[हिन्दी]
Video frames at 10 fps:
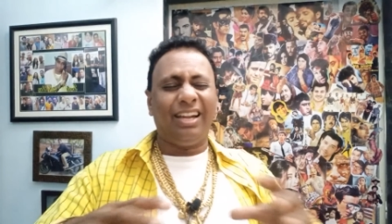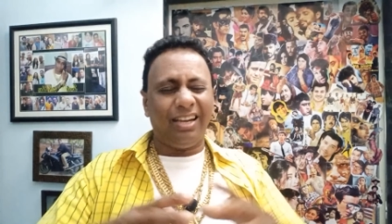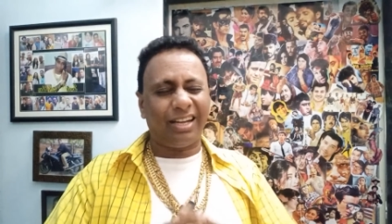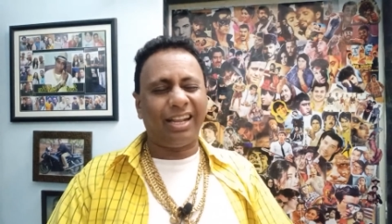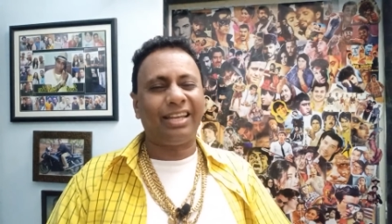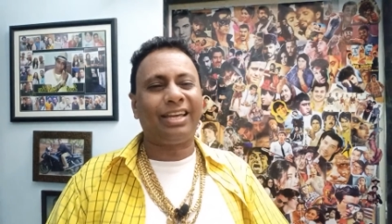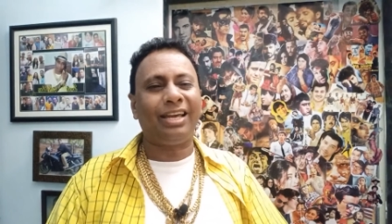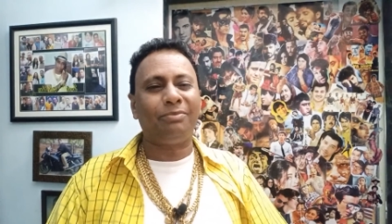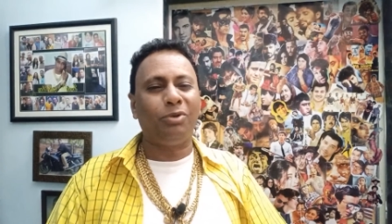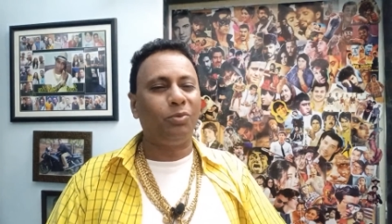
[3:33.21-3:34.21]
लग रहा है
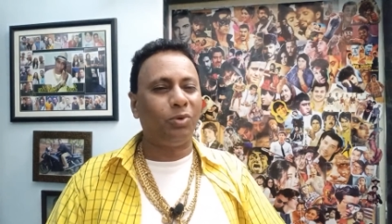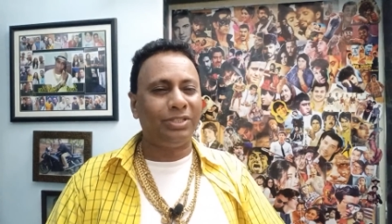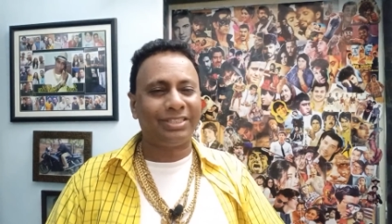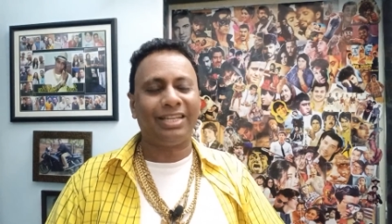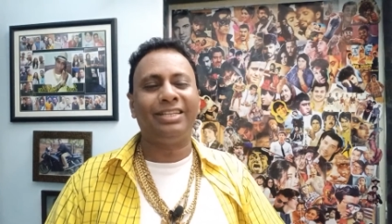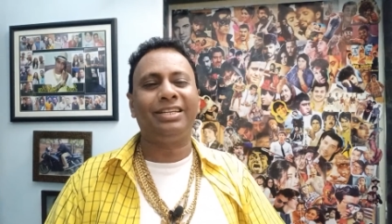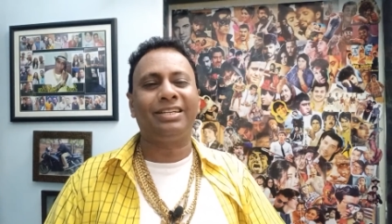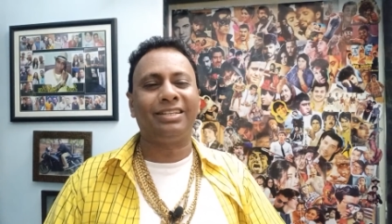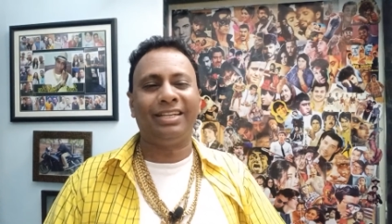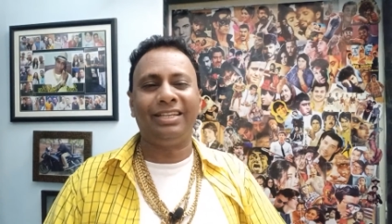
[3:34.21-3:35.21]
कि मनमोहन देसाई जी
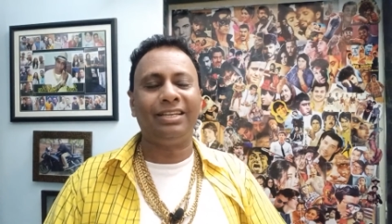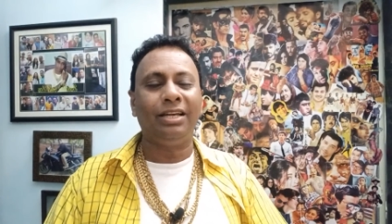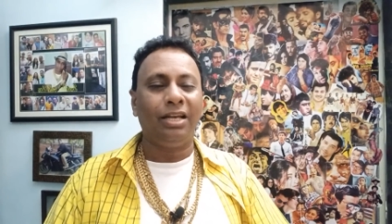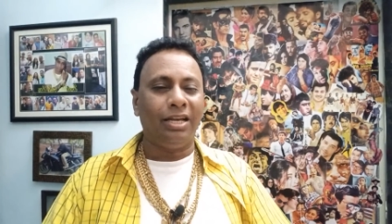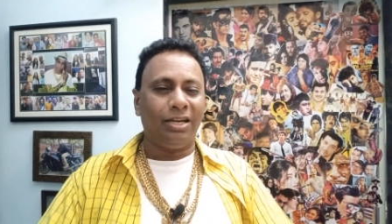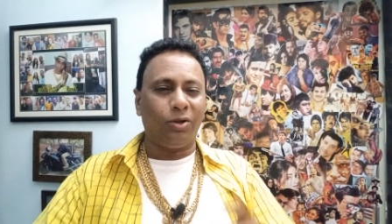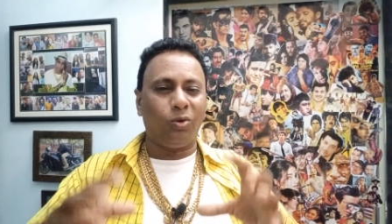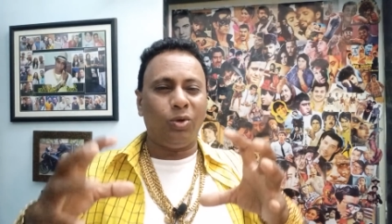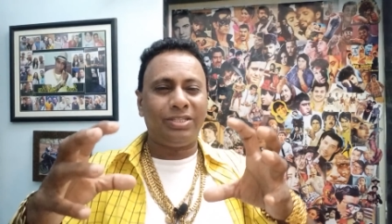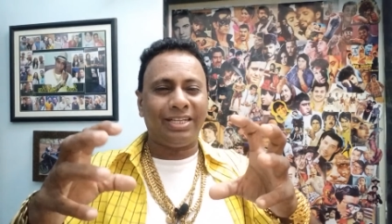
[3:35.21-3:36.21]
नहीं
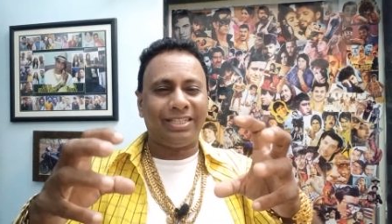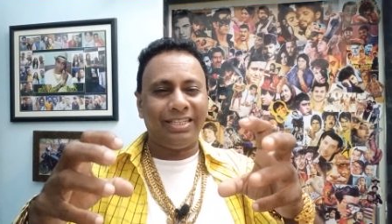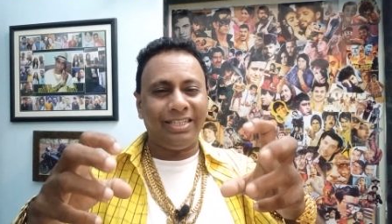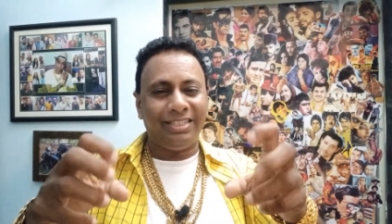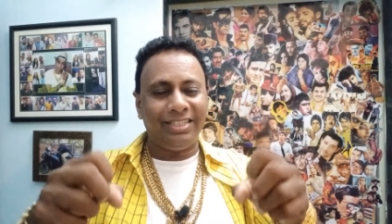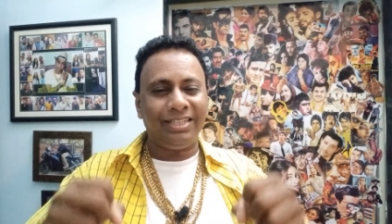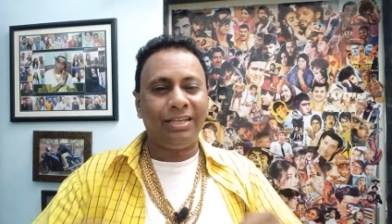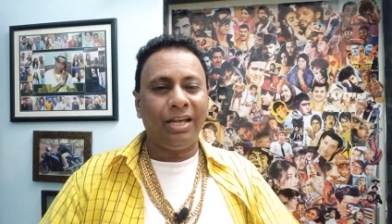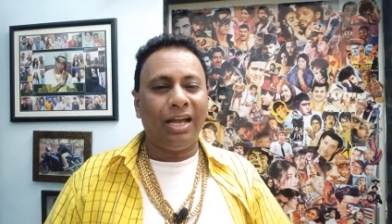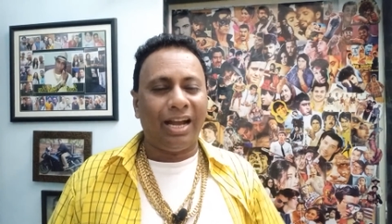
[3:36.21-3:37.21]
रोहित शेट्टी जी
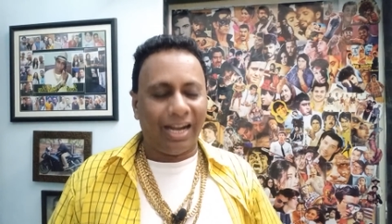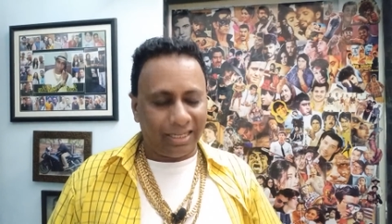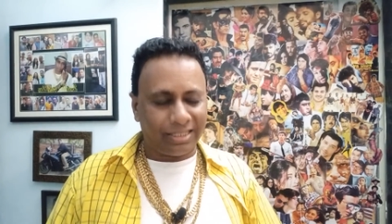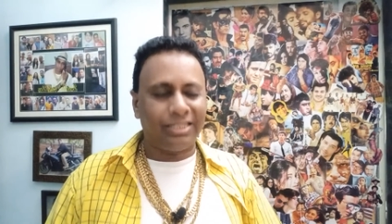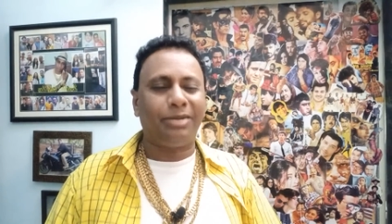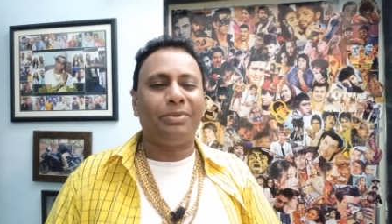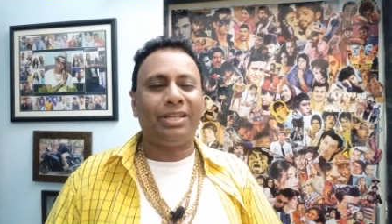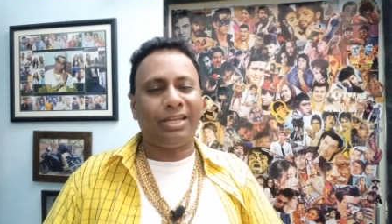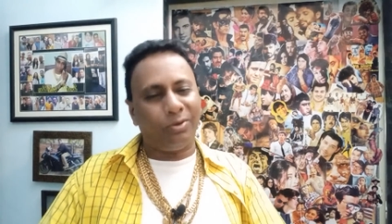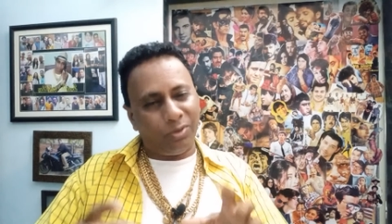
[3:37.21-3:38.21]
आज के ज़माने
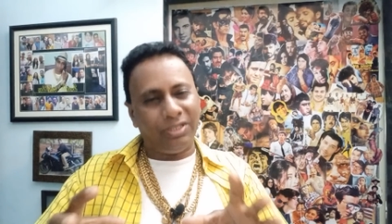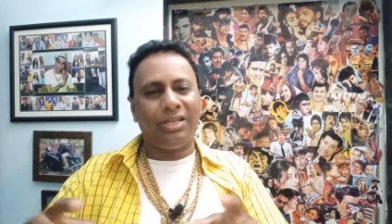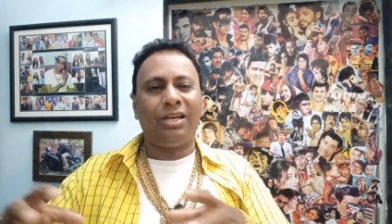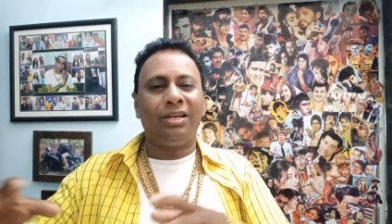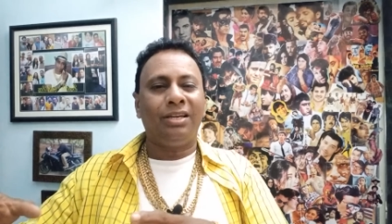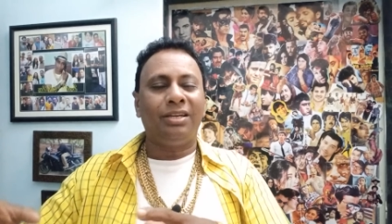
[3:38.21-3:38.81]
के वही है